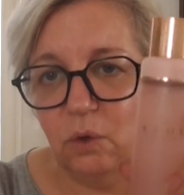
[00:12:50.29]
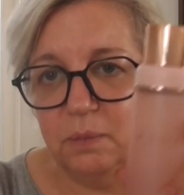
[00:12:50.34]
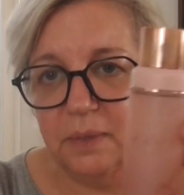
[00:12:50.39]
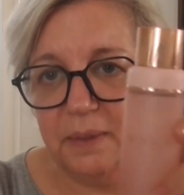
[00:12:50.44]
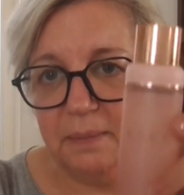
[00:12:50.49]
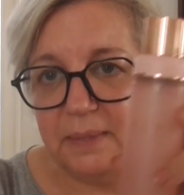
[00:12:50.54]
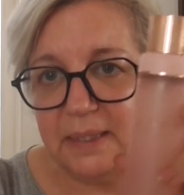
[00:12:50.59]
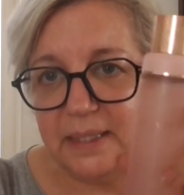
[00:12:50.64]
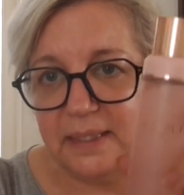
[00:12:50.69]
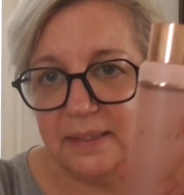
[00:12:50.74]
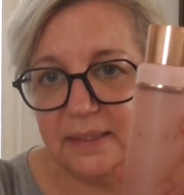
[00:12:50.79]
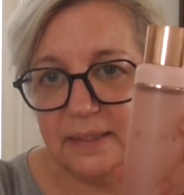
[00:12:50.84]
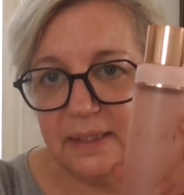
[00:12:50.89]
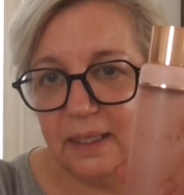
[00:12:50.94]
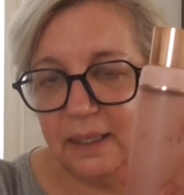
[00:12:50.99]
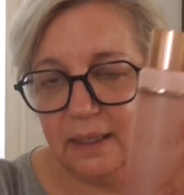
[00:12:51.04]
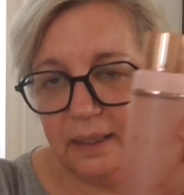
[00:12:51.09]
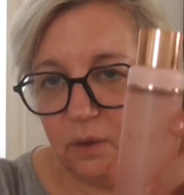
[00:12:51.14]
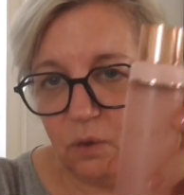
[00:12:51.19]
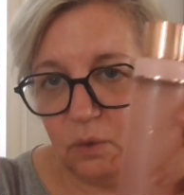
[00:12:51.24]
come mist
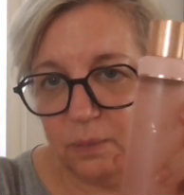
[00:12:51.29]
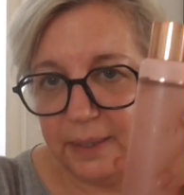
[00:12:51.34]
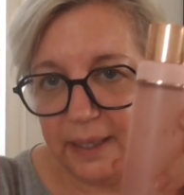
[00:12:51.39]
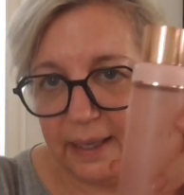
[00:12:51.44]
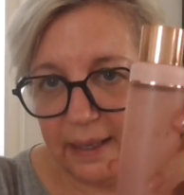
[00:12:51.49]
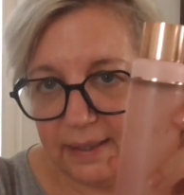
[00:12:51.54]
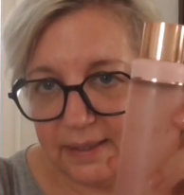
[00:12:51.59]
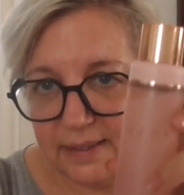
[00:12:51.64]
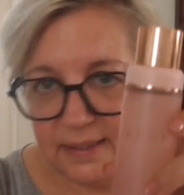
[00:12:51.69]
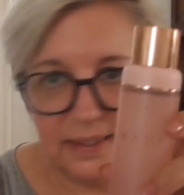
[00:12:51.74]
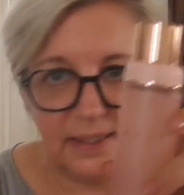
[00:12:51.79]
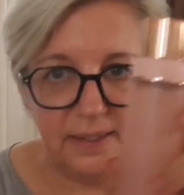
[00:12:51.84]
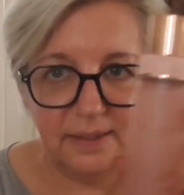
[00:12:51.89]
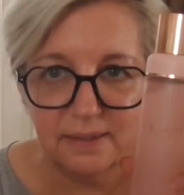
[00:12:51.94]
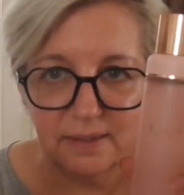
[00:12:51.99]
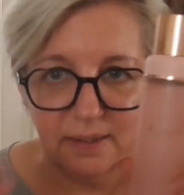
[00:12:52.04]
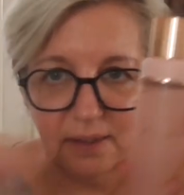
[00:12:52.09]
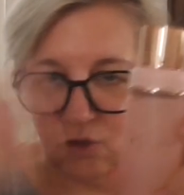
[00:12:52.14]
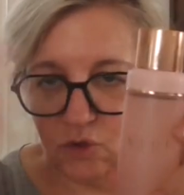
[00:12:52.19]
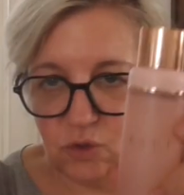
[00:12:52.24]
e come
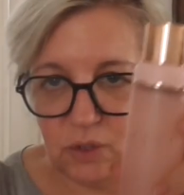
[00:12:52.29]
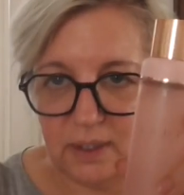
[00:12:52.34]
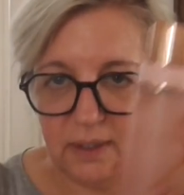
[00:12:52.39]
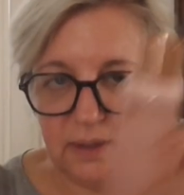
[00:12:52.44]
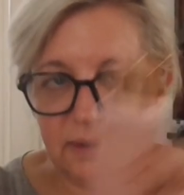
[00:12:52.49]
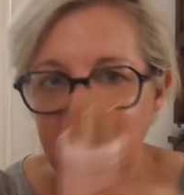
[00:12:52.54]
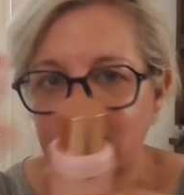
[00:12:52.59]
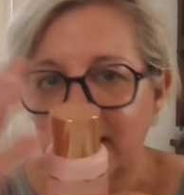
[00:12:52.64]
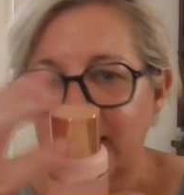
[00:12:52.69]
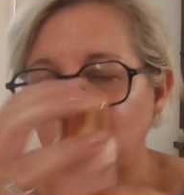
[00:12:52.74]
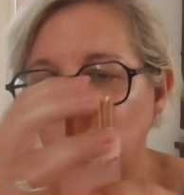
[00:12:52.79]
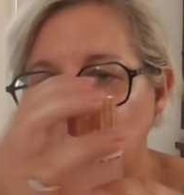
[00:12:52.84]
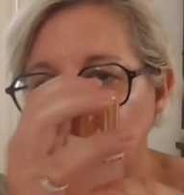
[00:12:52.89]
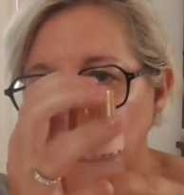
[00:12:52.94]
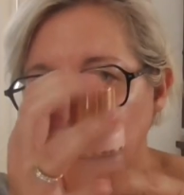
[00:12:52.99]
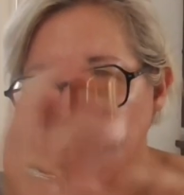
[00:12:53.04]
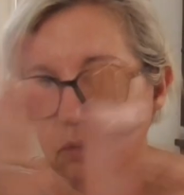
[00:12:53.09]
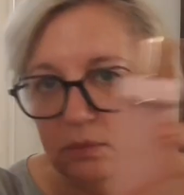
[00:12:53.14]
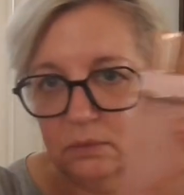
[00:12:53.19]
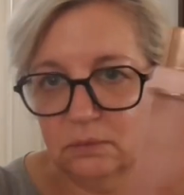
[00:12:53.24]
essence, cioè tre in
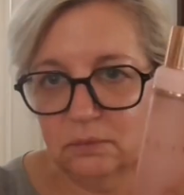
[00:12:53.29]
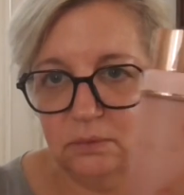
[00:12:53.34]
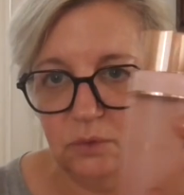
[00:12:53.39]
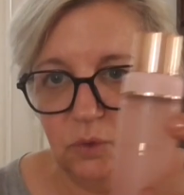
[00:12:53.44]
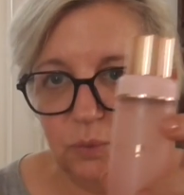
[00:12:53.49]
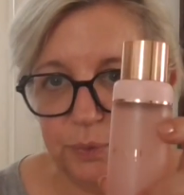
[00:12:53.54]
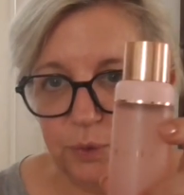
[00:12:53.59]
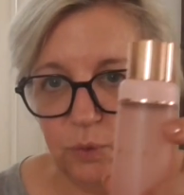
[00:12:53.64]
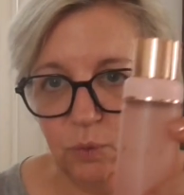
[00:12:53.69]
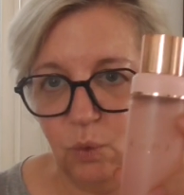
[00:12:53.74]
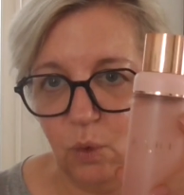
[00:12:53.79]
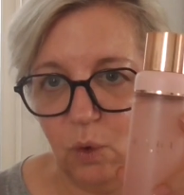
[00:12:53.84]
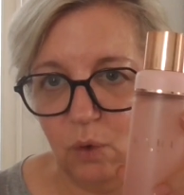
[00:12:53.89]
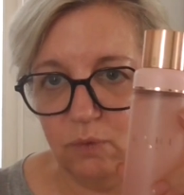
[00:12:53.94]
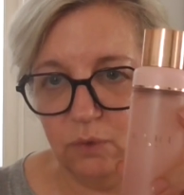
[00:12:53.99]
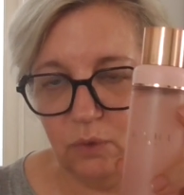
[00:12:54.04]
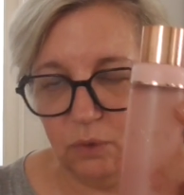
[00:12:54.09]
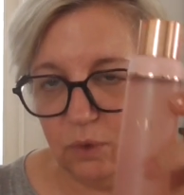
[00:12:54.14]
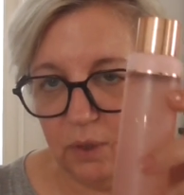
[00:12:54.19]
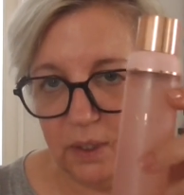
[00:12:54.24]
uno lo
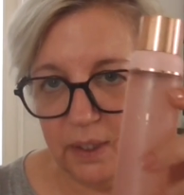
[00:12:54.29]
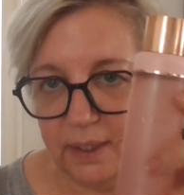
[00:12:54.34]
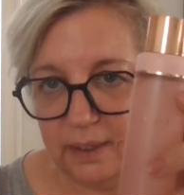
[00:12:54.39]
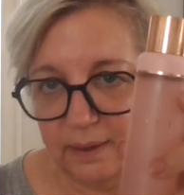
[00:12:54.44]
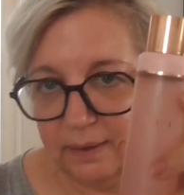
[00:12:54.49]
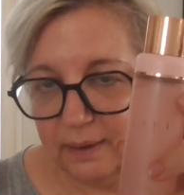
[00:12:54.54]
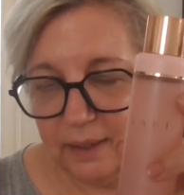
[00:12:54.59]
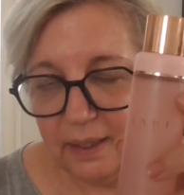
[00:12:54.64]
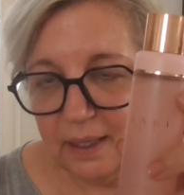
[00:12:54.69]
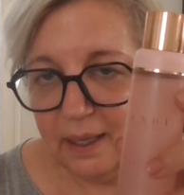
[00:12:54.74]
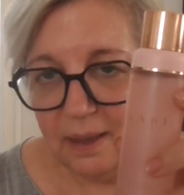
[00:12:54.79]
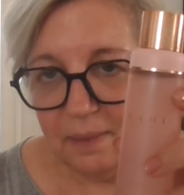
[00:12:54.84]
promuovo eh,